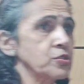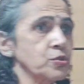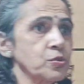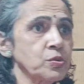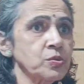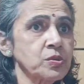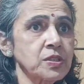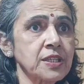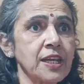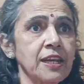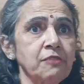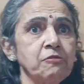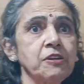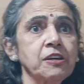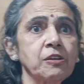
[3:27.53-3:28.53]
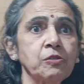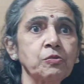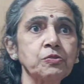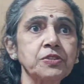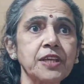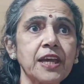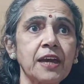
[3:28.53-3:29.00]
जो सिले हुए
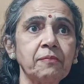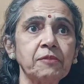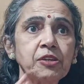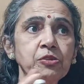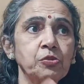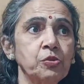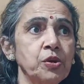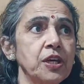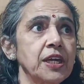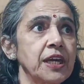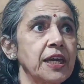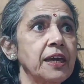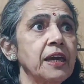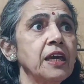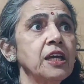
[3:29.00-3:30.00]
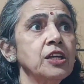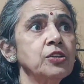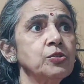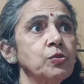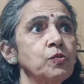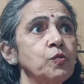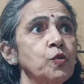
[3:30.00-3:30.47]
क्लोथ्स हैं हमने धोए हैं
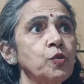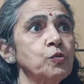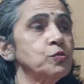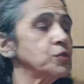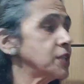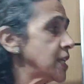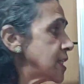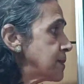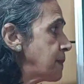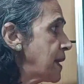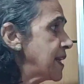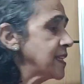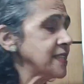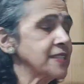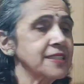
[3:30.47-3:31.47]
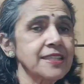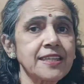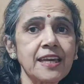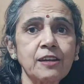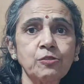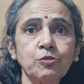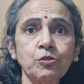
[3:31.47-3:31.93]
तो वो उनके स्पेलिंग
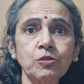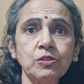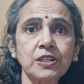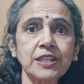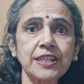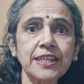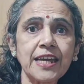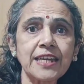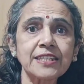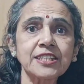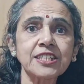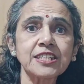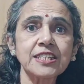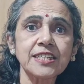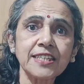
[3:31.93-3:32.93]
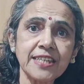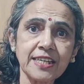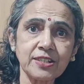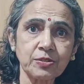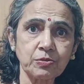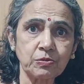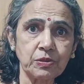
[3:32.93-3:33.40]
सी एल ओ टी एच ई
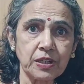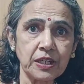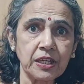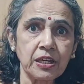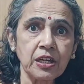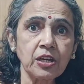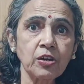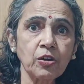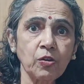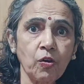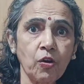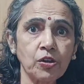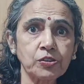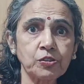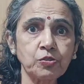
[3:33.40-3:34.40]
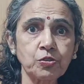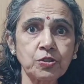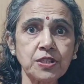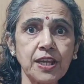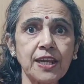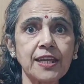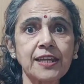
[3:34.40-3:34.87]
एस होंगे क्लॉथ जो
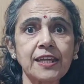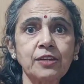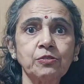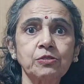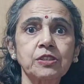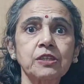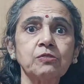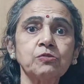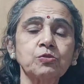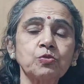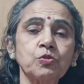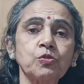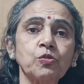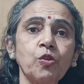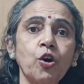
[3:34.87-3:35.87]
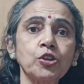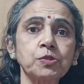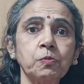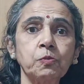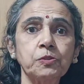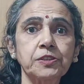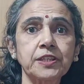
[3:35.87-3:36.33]
सिले नहीं होते उसको
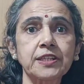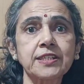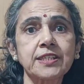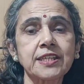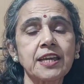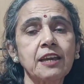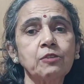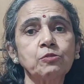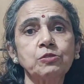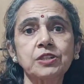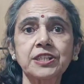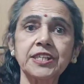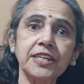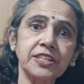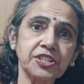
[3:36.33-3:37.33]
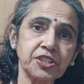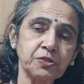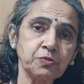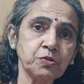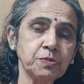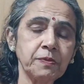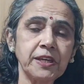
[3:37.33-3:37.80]
क्लॉथ बोलते हैं सी एल ओ टी
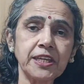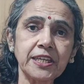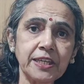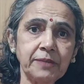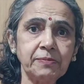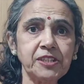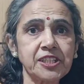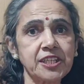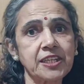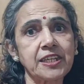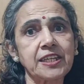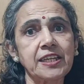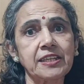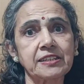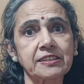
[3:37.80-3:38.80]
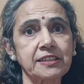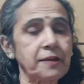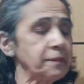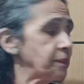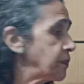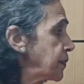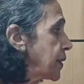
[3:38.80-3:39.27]
एच उसमें ई e पीछे नहीं लगता